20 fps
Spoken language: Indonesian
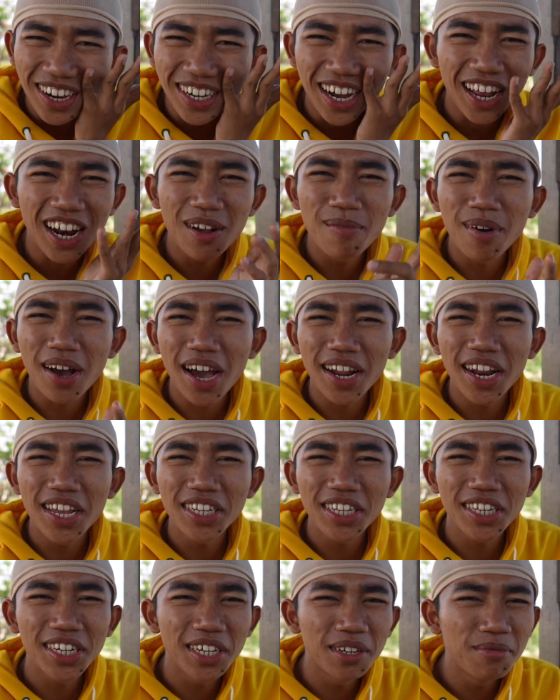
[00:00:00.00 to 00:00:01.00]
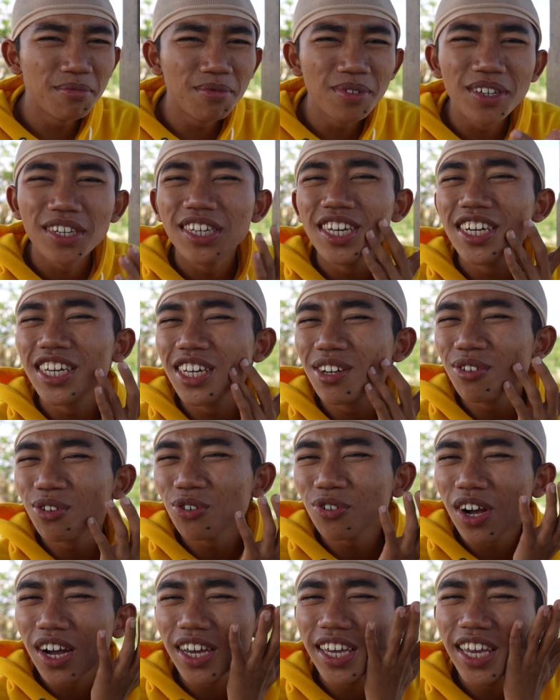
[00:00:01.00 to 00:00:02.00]
kalau makan es krim gigiku
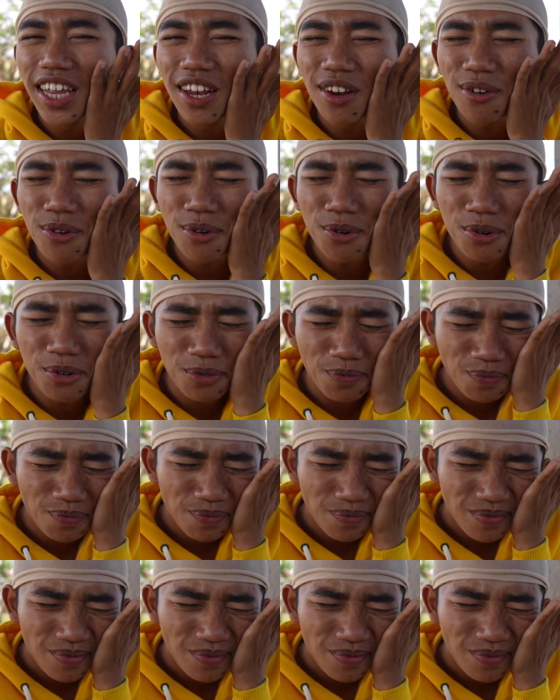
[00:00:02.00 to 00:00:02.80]
suka ngilu